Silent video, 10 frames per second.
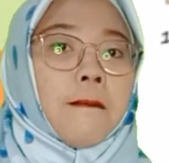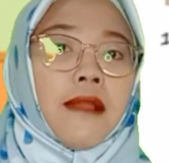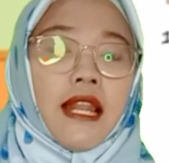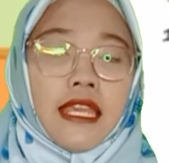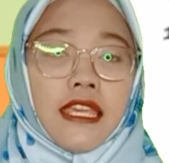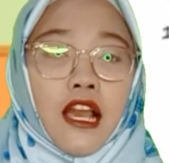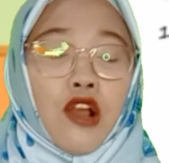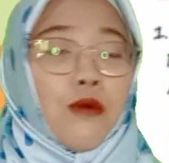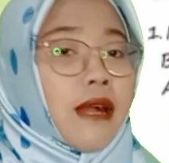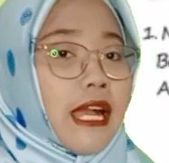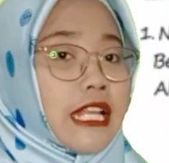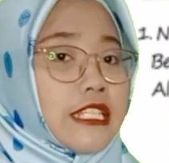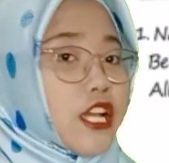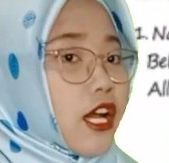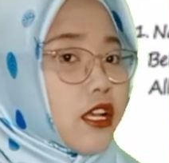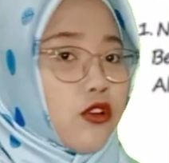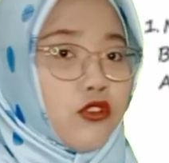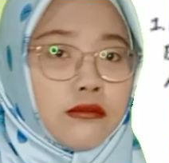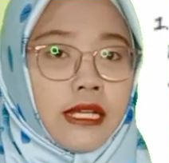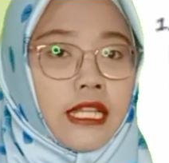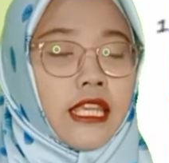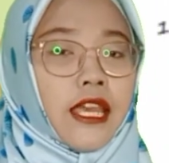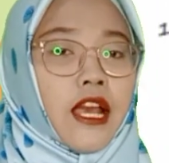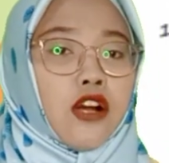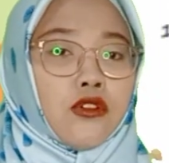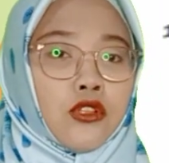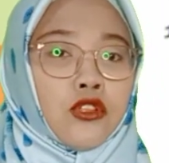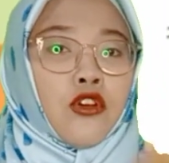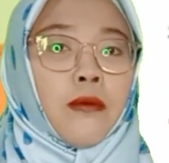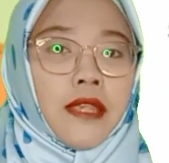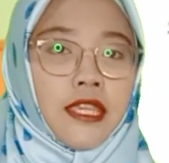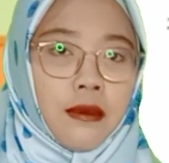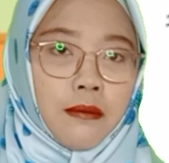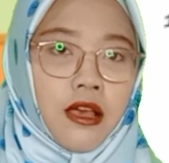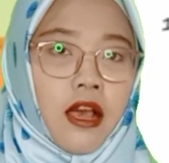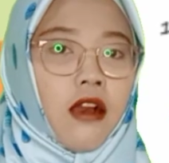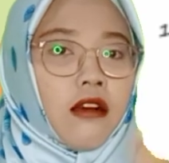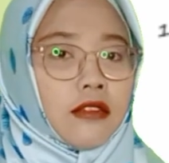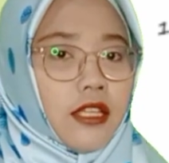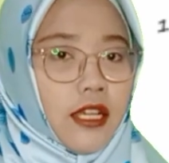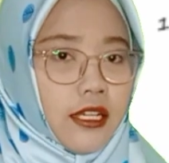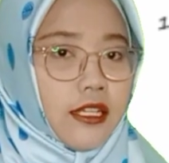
beliau mengajak umatnya untuk menyembah Allah.